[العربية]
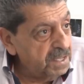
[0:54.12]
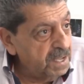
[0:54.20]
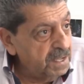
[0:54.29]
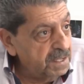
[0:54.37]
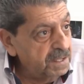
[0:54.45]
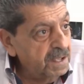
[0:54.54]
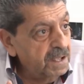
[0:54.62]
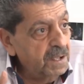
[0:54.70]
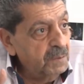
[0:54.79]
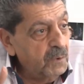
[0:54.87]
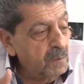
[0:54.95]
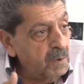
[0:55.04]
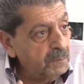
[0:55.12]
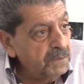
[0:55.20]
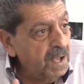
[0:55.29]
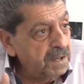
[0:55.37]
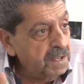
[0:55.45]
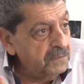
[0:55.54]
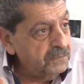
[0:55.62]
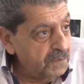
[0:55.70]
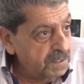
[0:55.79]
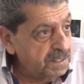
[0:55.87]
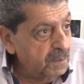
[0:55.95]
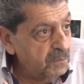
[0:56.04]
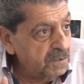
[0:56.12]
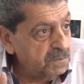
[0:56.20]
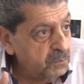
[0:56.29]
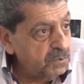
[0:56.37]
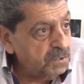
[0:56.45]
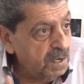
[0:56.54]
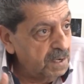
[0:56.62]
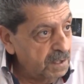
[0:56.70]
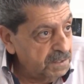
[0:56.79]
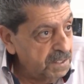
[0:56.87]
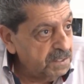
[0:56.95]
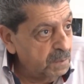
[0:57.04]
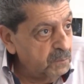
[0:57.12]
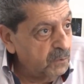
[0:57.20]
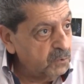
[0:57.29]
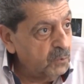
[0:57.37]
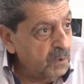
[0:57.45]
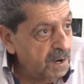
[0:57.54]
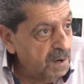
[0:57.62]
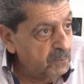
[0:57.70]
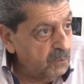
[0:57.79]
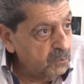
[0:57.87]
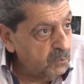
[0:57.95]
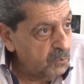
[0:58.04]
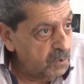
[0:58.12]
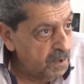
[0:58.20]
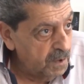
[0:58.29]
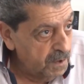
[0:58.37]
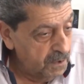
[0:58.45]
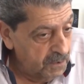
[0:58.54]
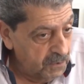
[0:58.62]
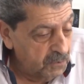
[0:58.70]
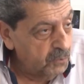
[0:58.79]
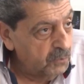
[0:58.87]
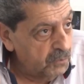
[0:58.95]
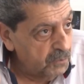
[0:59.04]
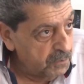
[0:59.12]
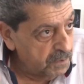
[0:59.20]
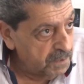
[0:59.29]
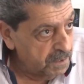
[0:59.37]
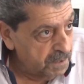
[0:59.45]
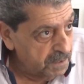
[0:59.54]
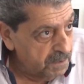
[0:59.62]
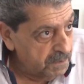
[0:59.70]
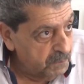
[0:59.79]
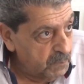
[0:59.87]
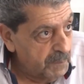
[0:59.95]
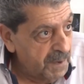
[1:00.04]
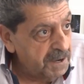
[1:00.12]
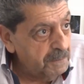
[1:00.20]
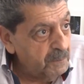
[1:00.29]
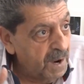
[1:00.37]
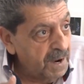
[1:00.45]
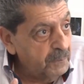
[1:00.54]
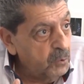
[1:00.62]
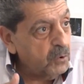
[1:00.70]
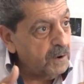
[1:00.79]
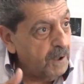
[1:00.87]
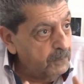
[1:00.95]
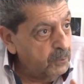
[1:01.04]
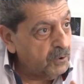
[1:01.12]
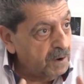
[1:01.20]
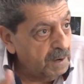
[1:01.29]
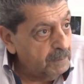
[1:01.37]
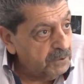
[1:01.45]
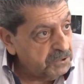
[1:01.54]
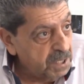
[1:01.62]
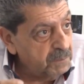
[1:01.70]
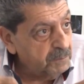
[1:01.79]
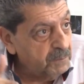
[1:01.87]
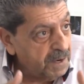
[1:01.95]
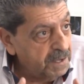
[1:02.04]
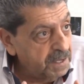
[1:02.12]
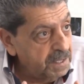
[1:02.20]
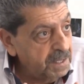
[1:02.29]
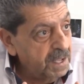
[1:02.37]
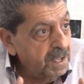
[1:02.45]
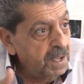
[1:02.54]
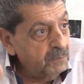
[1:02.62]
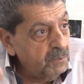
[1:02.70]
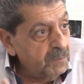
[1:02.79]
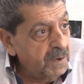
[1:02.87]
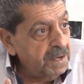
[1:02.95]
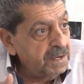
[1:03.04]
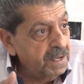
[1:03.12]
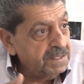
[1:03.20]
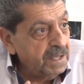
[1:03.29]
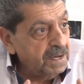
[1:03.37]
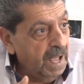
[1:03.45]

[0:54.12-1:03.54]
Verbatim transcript: ايه بقى ما بنعرف اذا مضبوطه قضيه الموضوع هالموضوع انه ببين معي بكره على بكره لما اجيب البريد ببين اذا